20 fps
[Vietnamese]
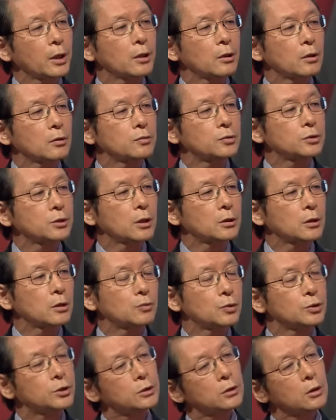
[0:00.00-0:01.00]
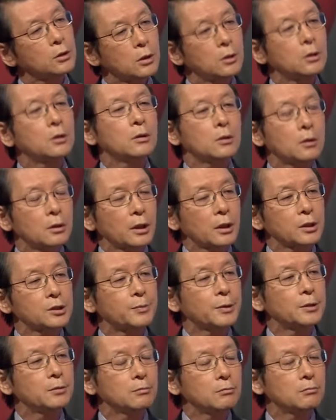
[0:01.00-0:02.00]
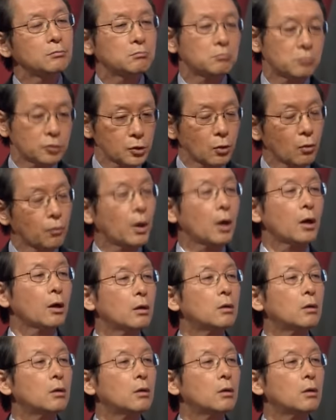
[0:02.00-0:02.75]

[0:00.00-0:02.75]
mà cho tới giờ thì vẫn bị phía họ